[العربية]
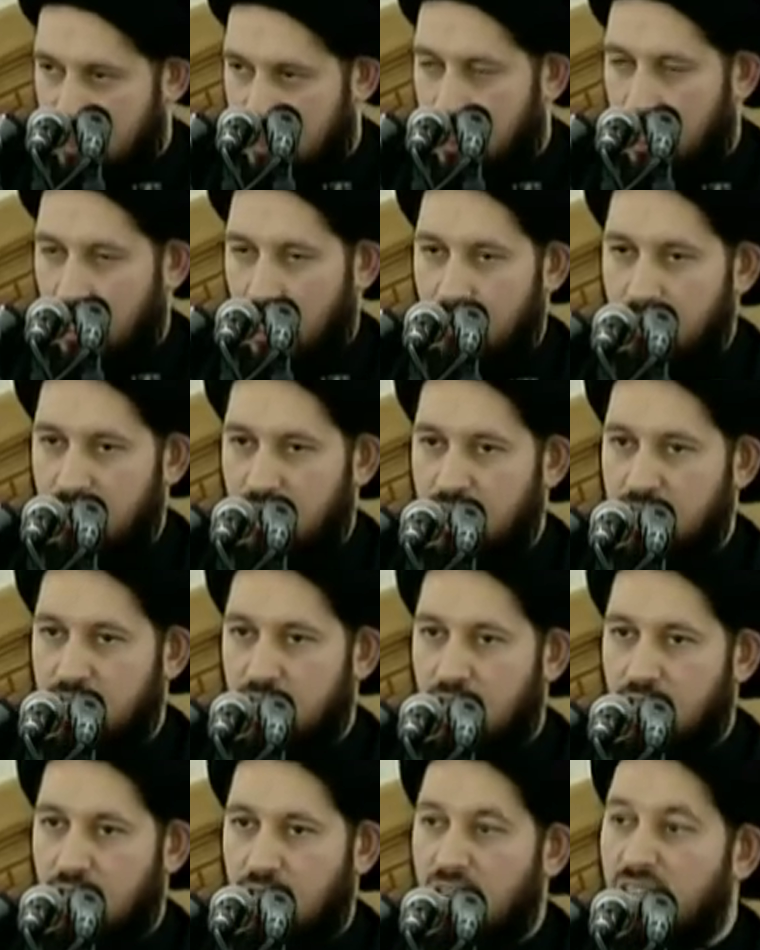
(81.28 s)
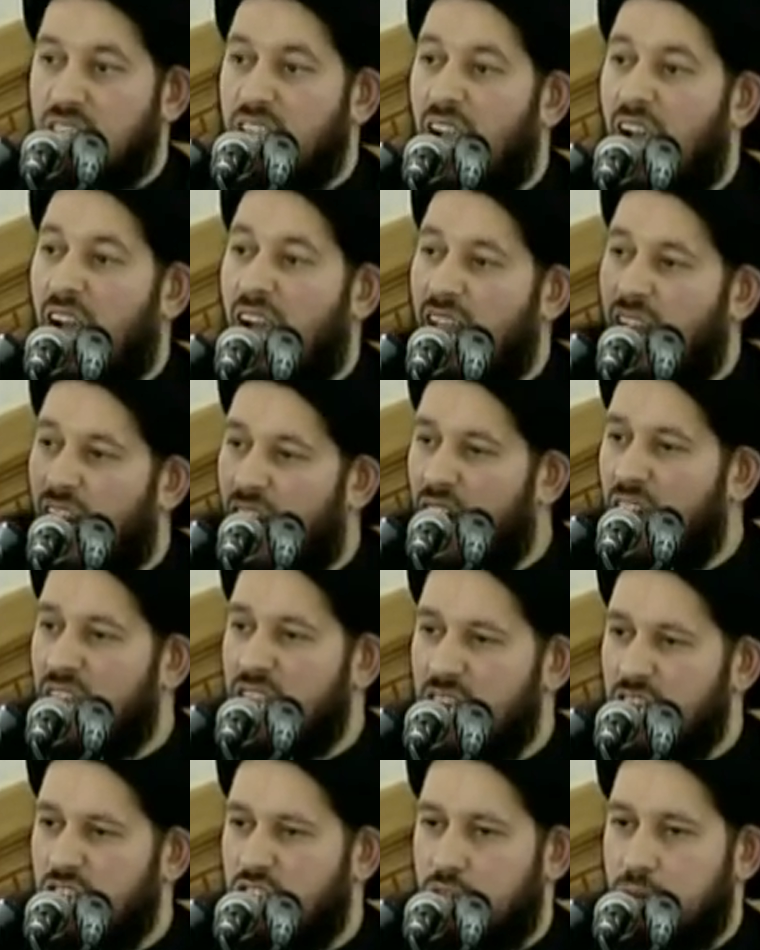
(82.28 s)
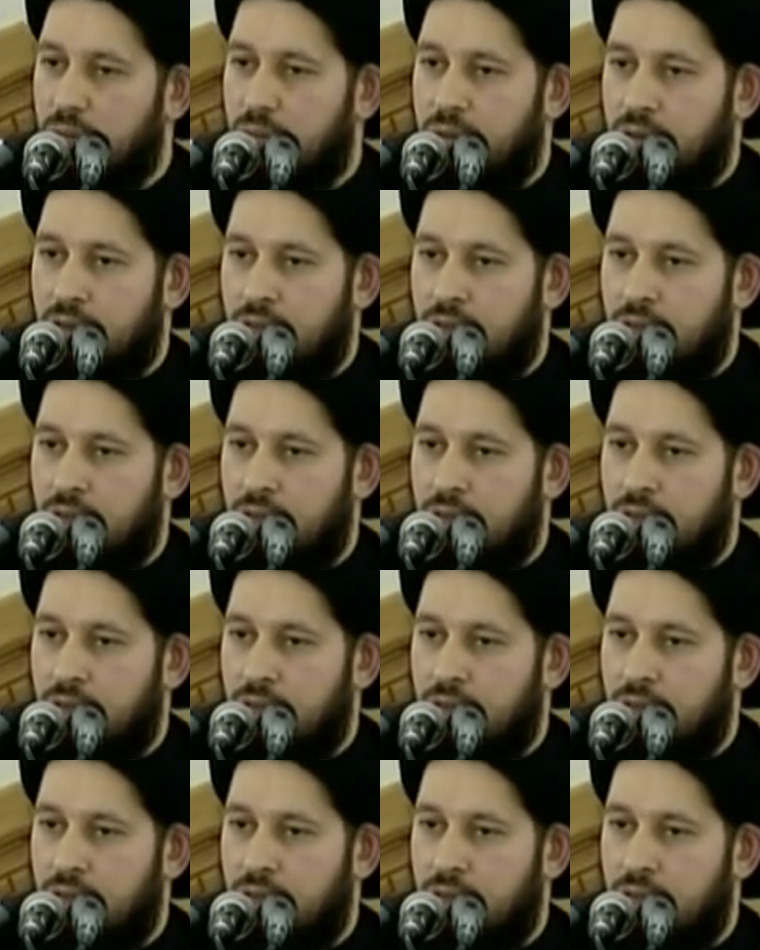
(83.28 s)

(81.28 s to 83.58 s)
كلامي ليس عن ذلك ألا يجب